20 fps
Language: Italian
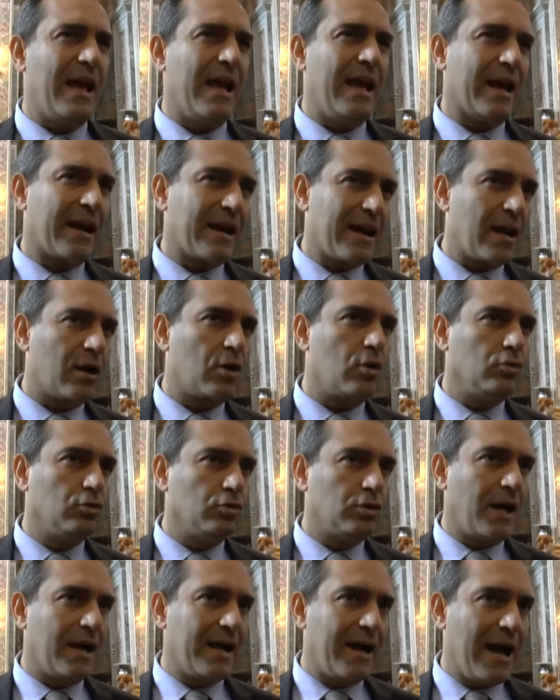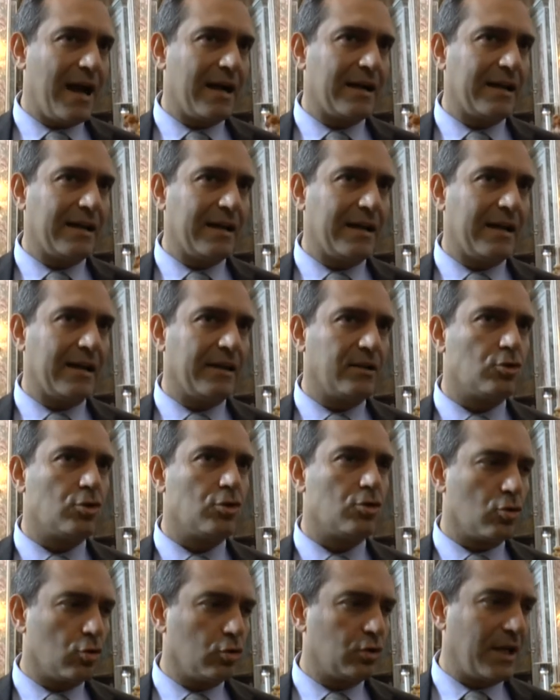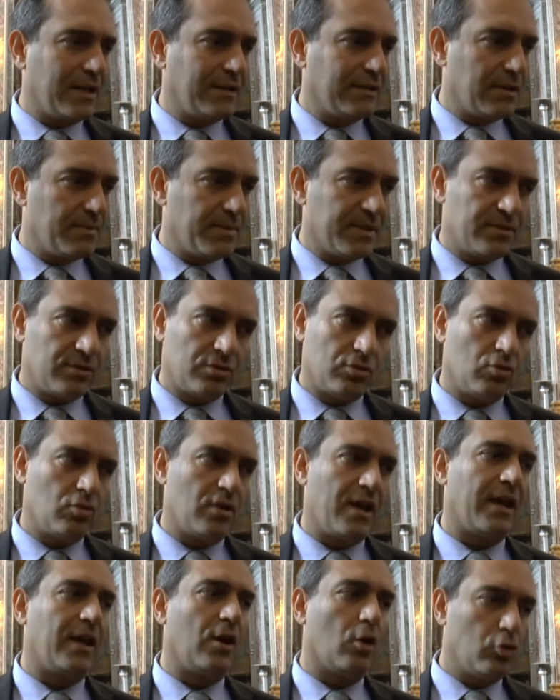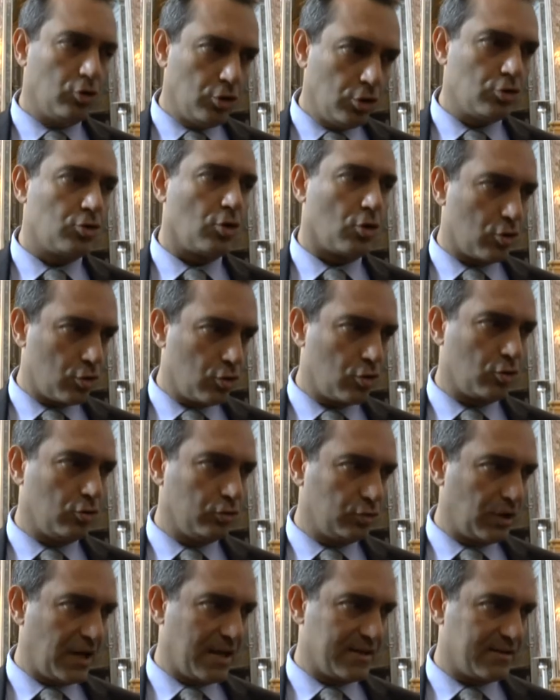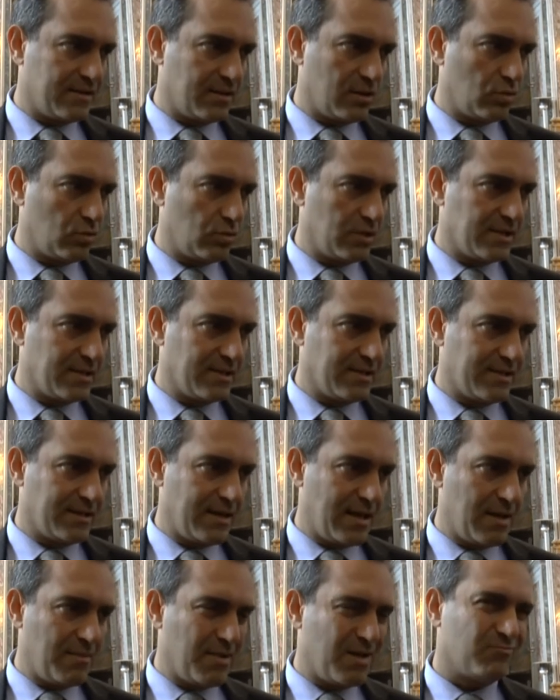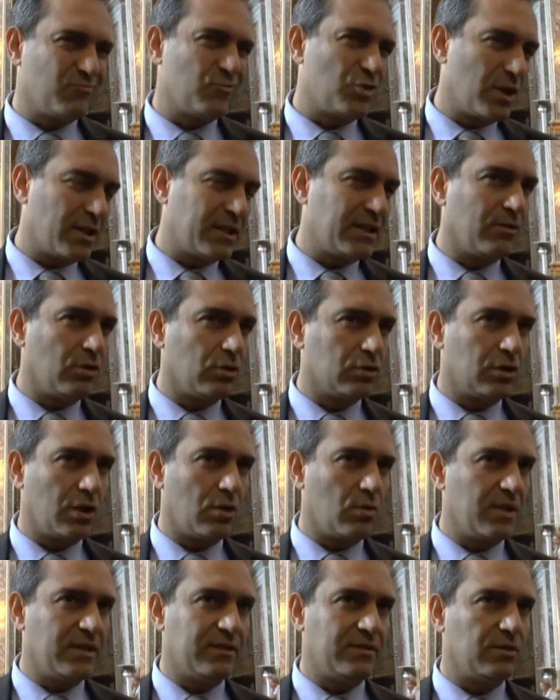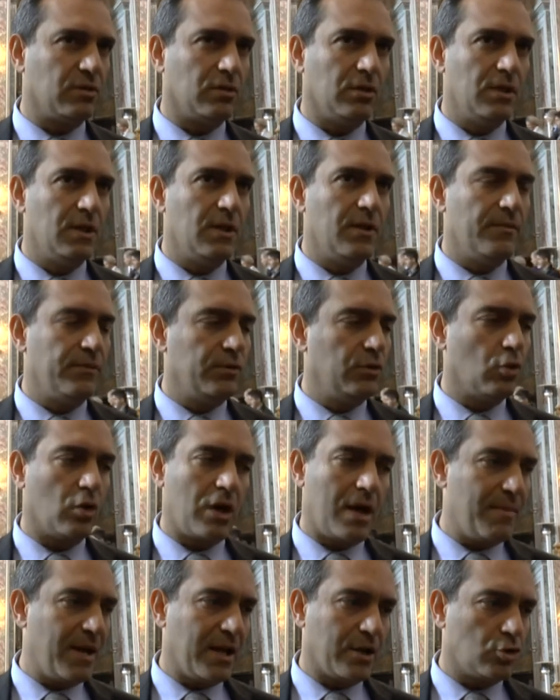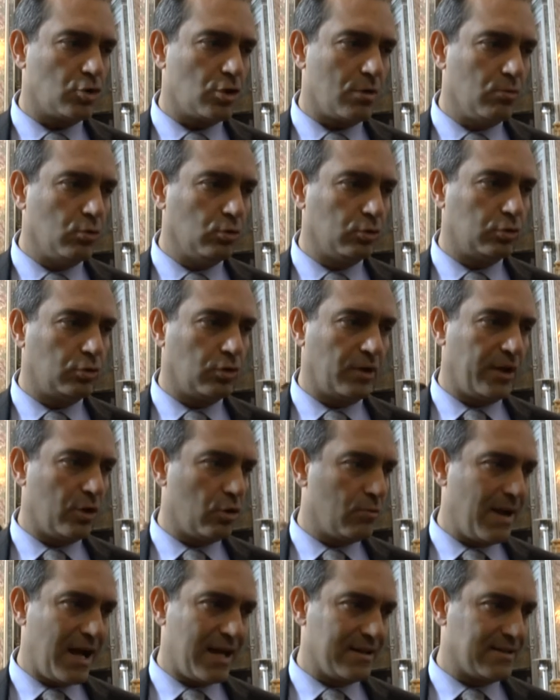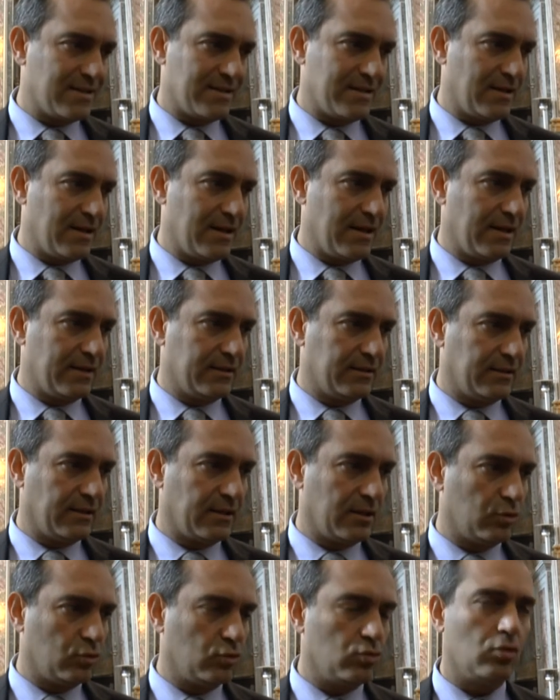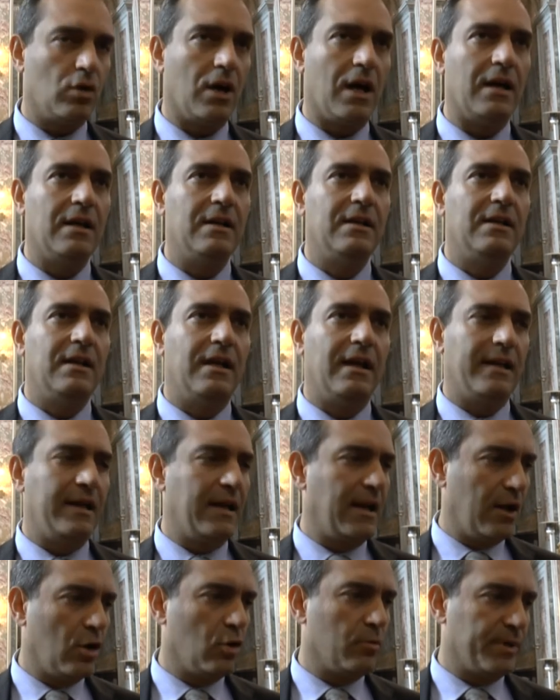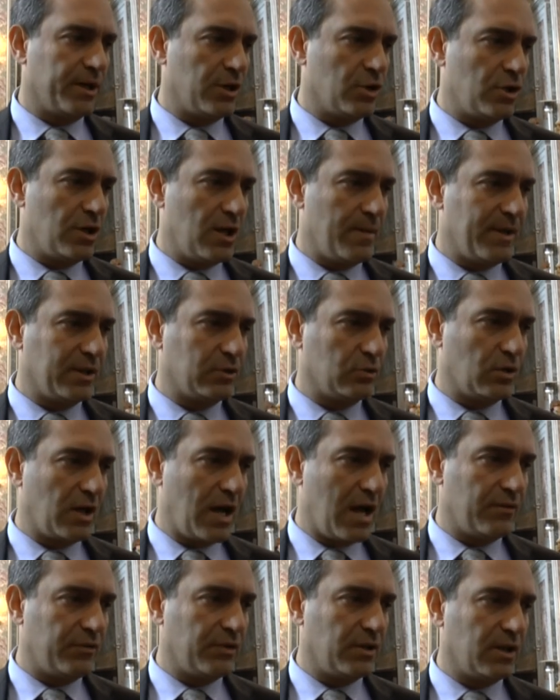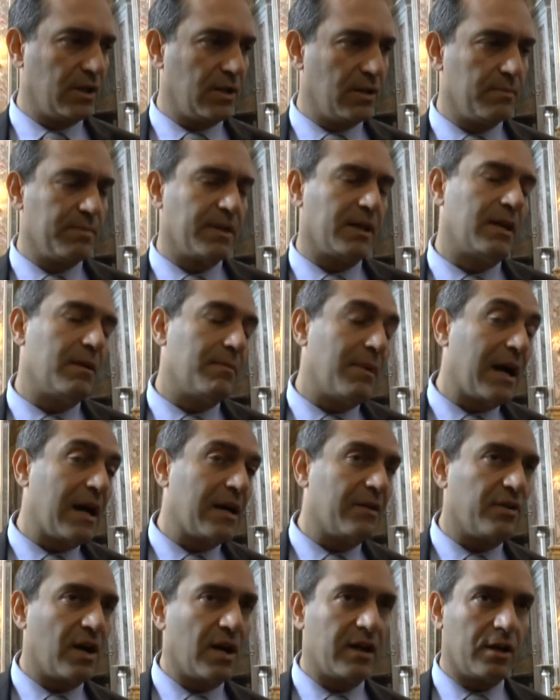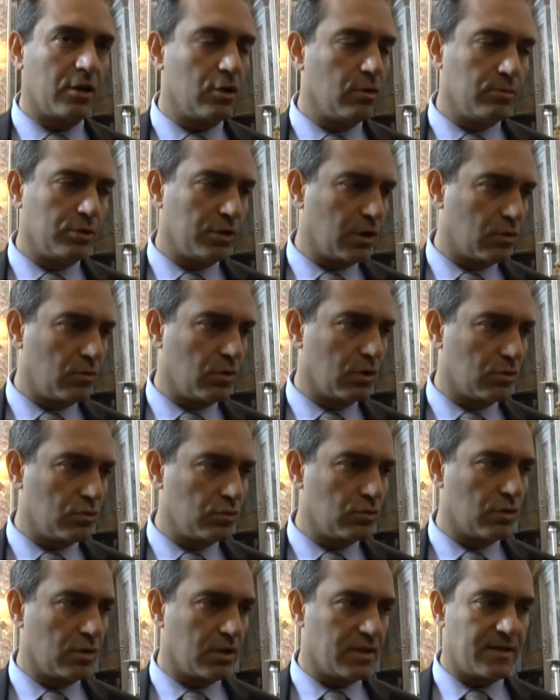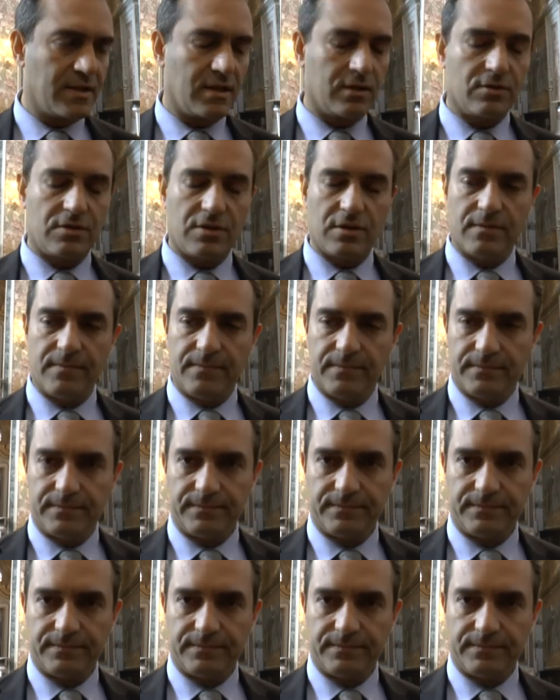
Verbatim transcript: e raccontare anche che ci sono tante persone che ogni giorno contrastano quel sistema. Certe volte questo non emerge molto nei romanzi, nella letteratura e nelle opere cinematografiche, perché magari fa anche comodo a qualcuno che sia così.